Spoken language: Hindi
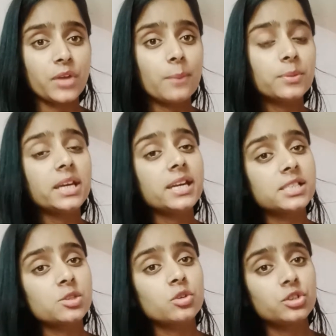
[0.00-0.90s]
आपकी
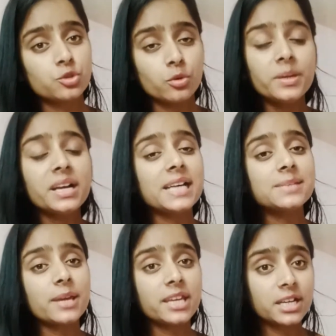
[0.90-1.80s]
हेयर्स को जो भी
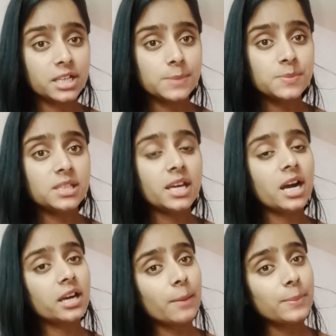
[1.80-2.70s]
गाइज मैंने ये टिप्स दी
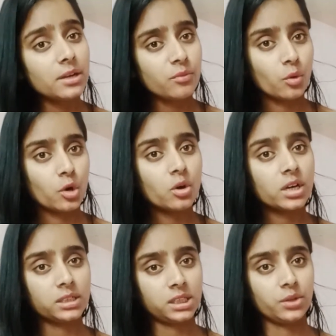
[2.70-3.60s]
अगर आप इन्हें फॉलो
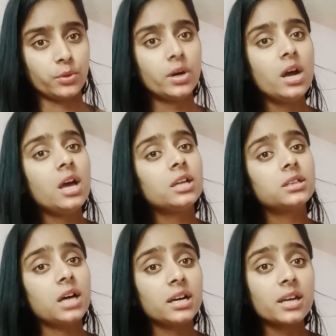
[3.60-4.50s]
करते हो
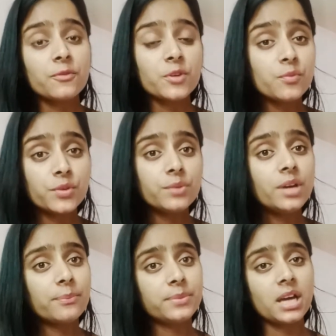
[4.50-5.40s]
अगर आपके फिर
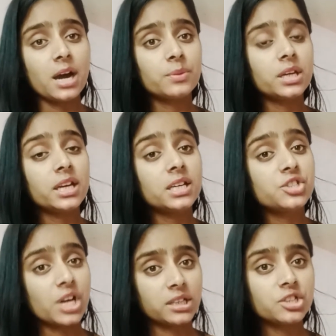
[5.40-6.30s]
भी अपने आपके
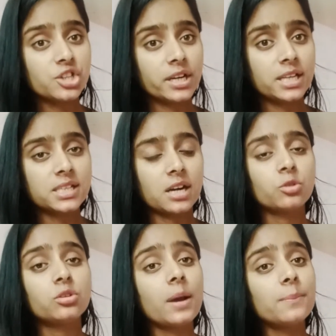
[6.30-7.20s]
हेयर ज़्यादा झड़ने स्टार्ट
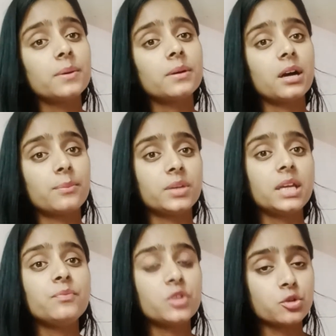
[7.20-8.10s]
हो तो आप
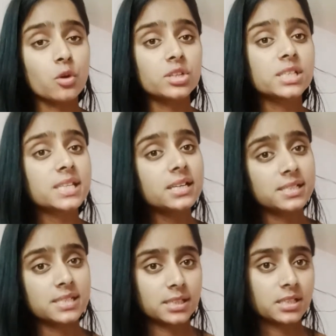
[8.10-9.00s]
अपने डॉक्टर से
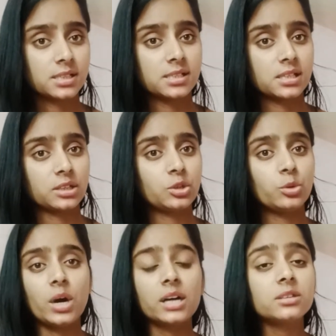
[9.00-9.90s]
कंसल्ट कर सकते
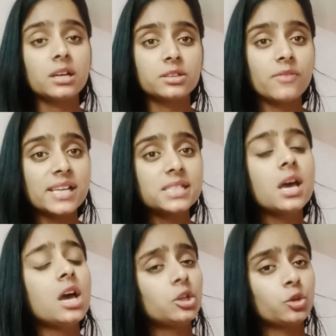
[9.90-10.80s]
हो अगर अदरवाइज
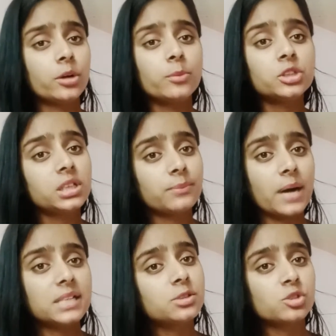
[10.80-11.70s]
थोड़े बहुत
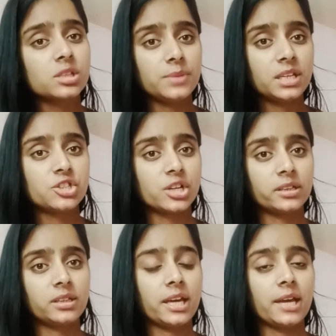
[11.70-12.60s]
बाल तो सभी के
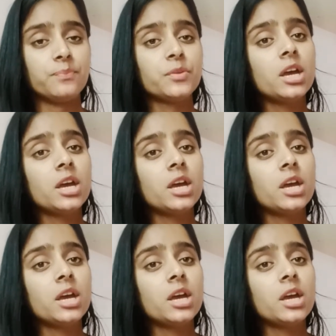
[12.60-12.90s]
झड़ते हैं